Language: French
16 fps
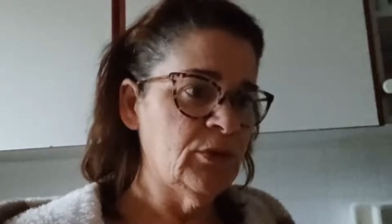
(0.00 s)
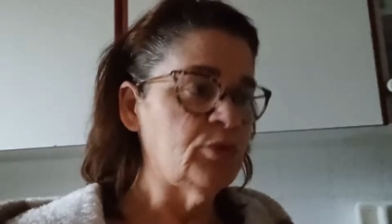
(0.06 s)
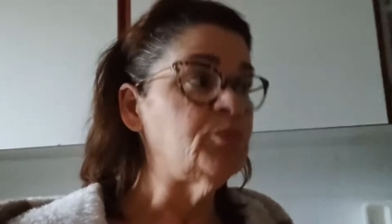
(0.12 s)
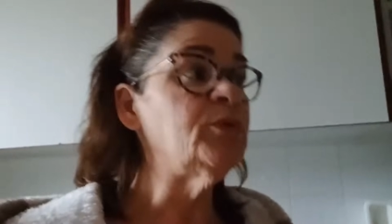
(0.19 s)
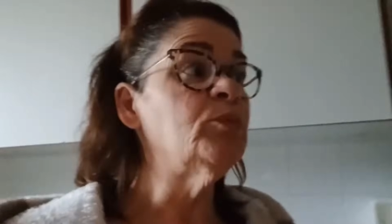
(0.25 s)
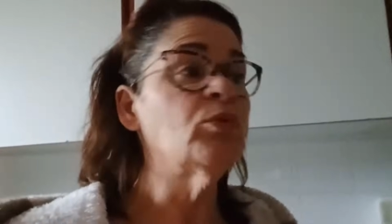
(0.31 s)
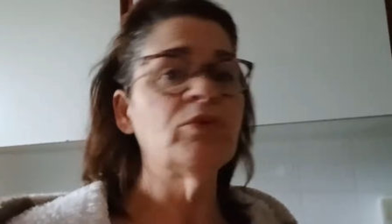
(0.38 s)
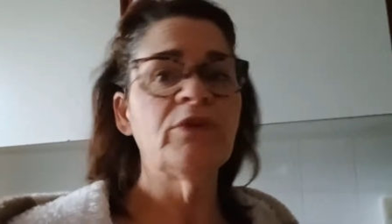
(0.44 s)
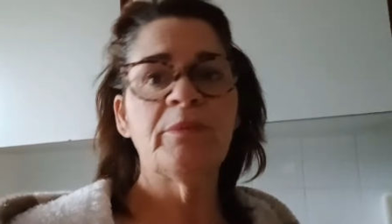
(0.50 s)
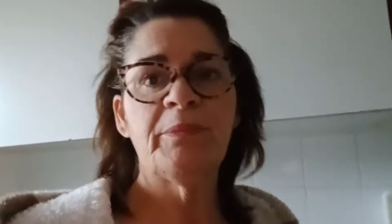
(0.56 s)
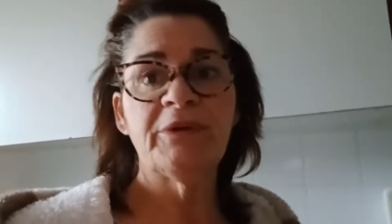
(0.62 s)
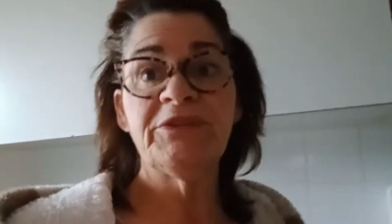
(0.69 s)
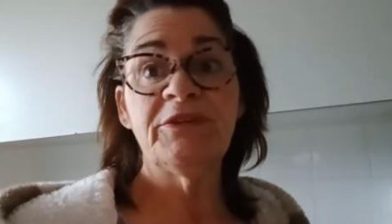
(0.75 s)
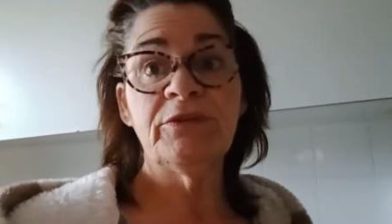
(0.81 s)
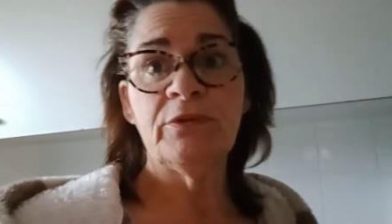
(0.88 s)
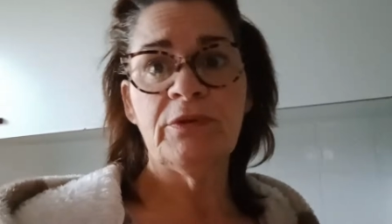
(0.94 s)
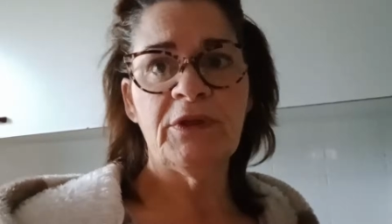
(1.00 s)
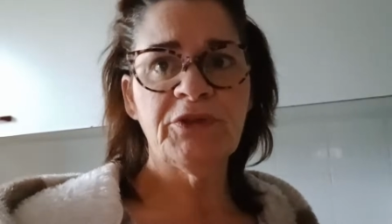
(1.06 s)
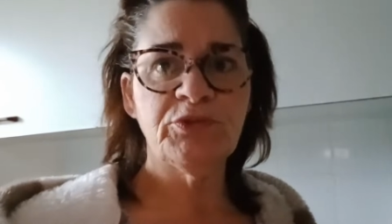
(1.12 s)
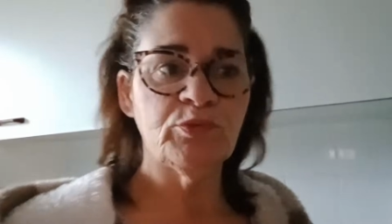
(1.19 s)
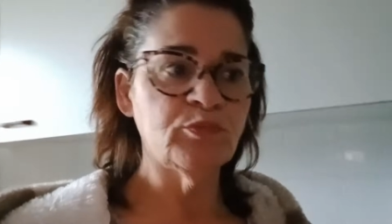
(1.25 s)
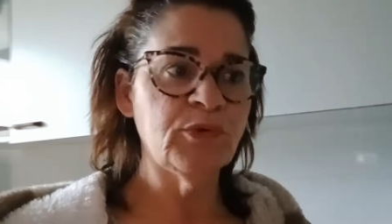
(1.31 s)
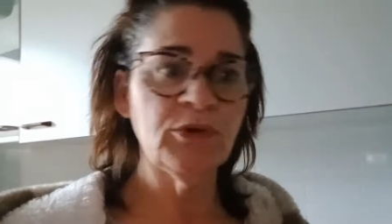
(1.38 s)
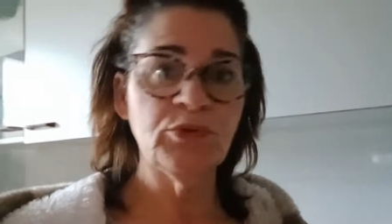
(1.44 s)
Et puis bon, il n'est pas
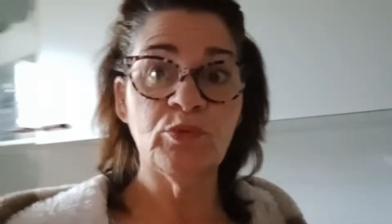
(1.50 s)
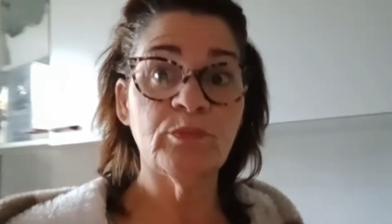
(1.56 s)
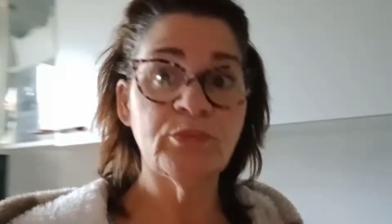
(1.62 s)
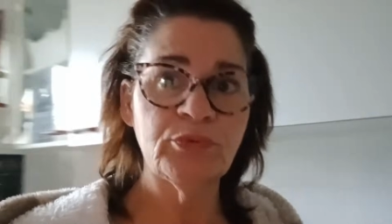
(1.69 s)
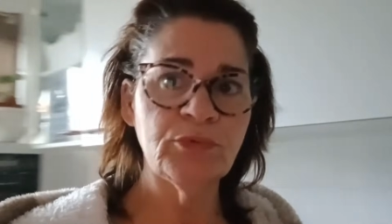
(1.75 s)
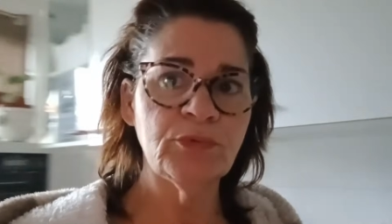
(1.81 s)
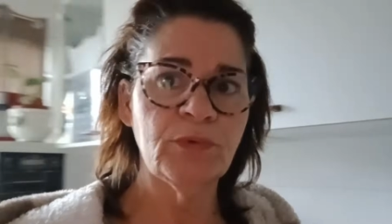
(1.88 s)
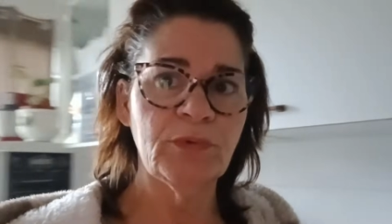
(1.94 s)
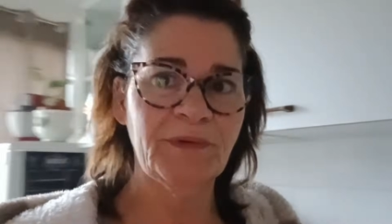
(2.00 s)
dégueulasse au point non plus.